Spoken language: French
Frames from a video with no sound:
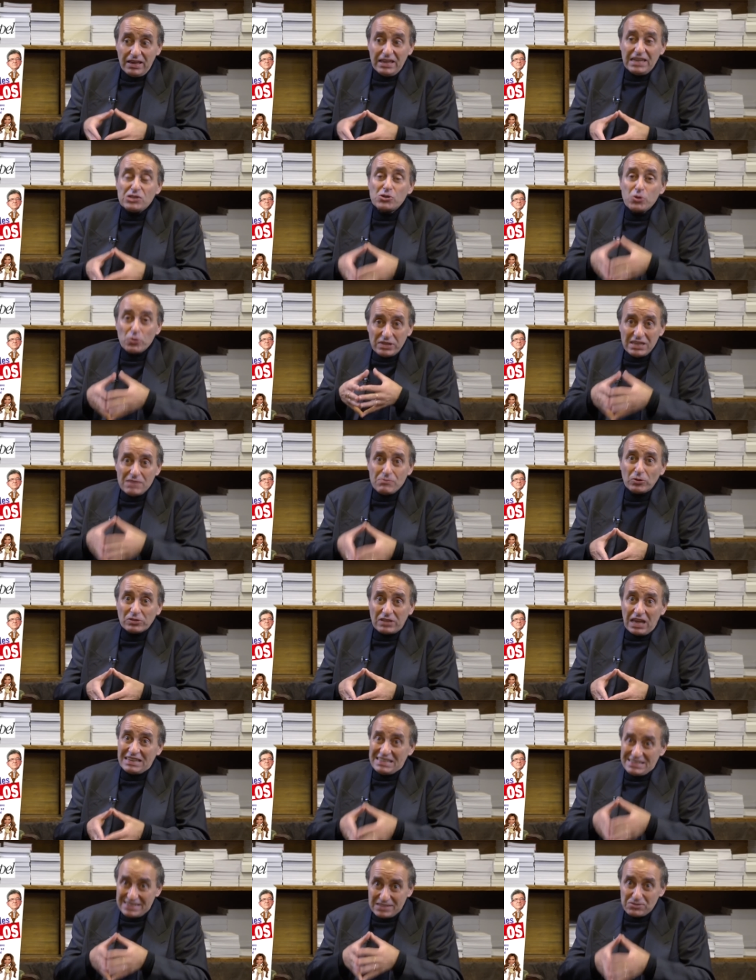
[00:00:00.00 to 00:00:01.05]
et je le démontre
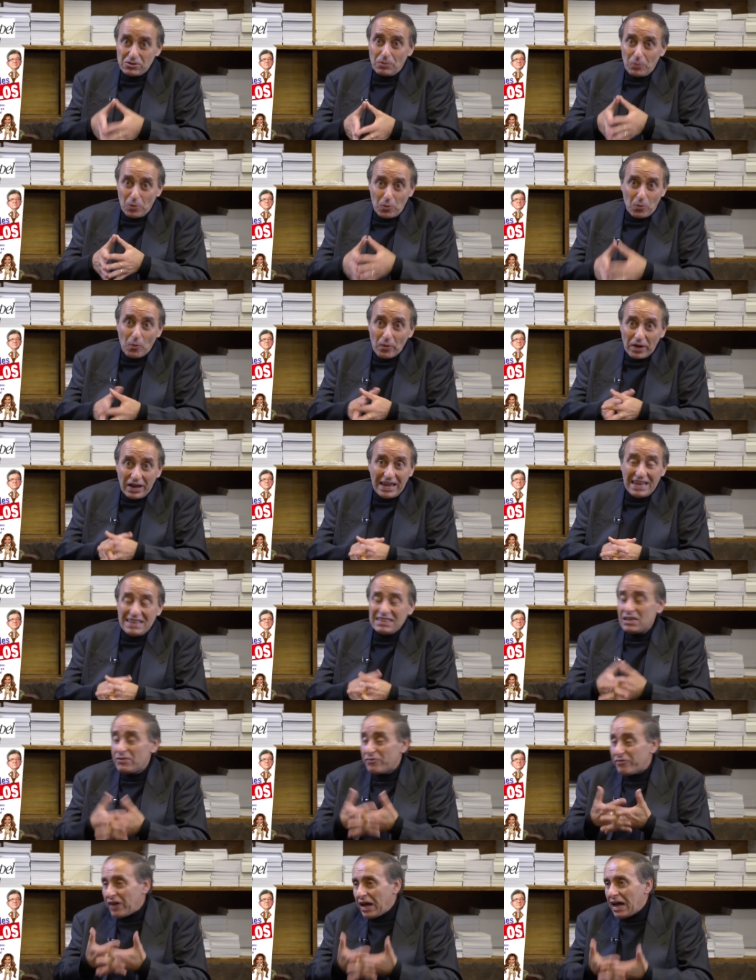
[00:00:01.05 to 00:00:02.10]
avec des exemples concrets,
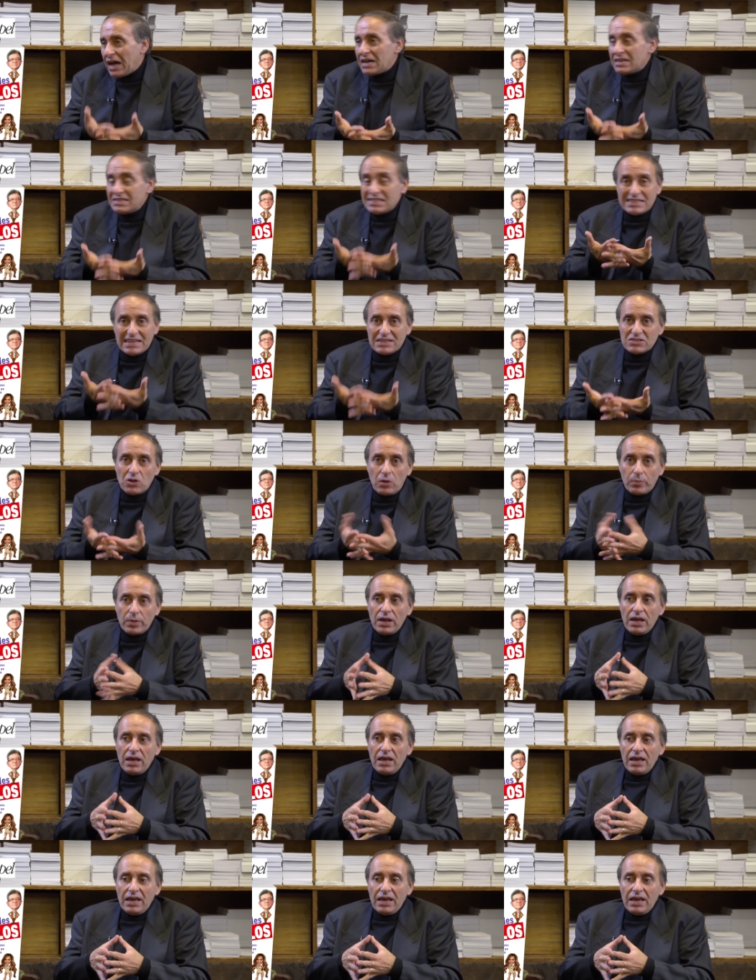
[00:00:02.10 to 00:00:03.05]
des phrases, des exemples.